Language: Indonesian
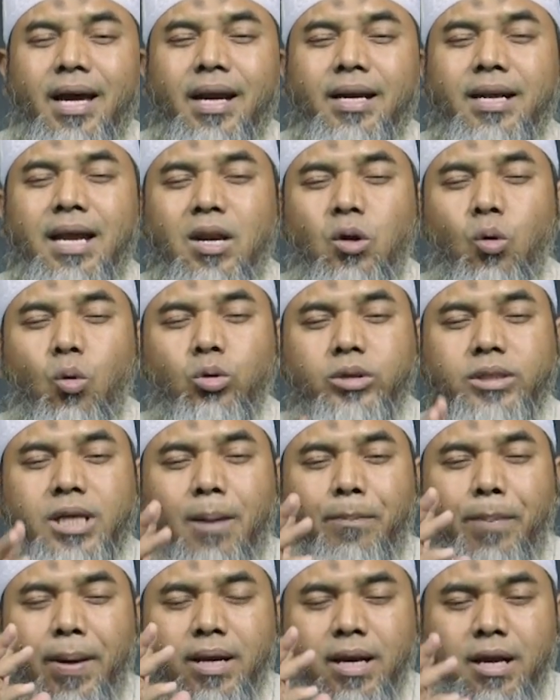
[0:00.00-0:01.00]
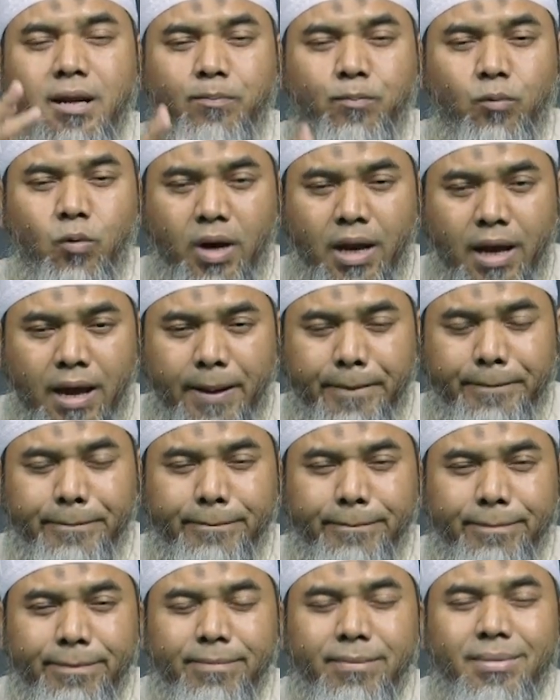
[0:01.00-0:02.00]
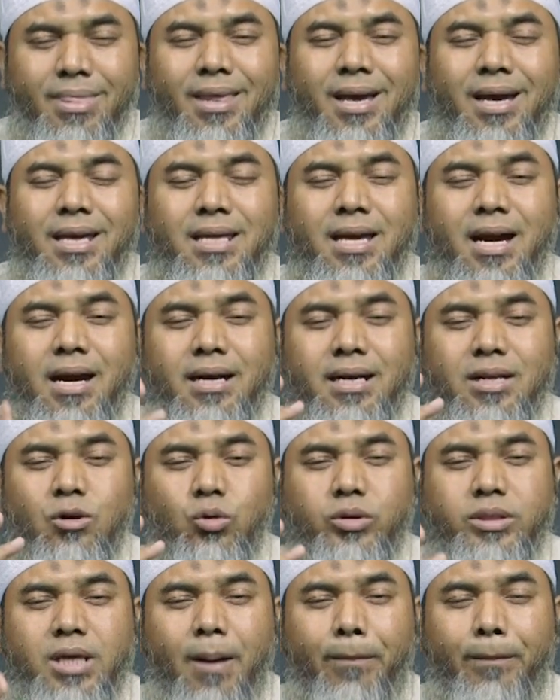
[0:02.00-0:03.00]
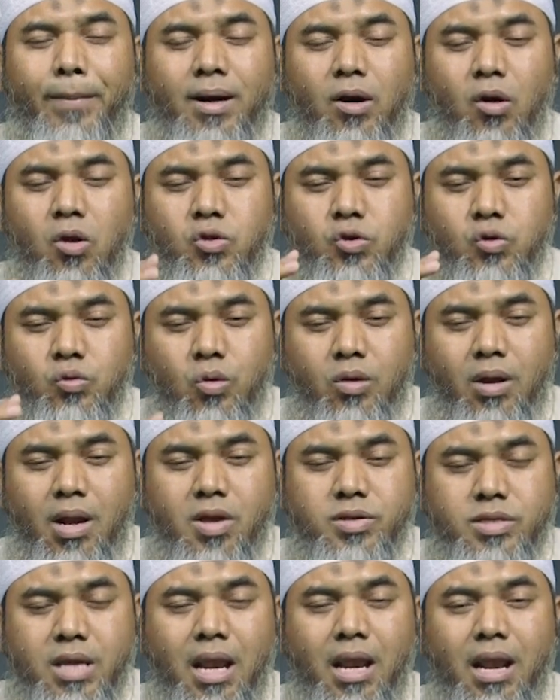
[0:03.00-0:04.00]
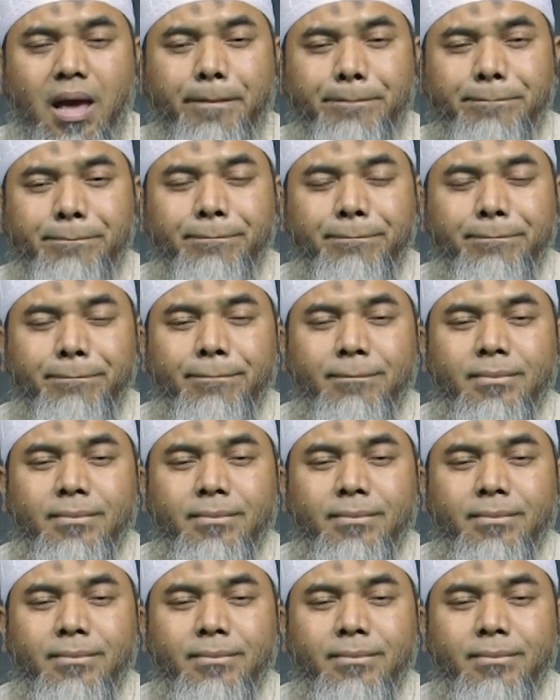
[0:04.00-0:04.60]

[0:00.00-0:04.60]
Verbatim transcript: Dan ucapan ini pula yang diucapkan Rasulullah SAW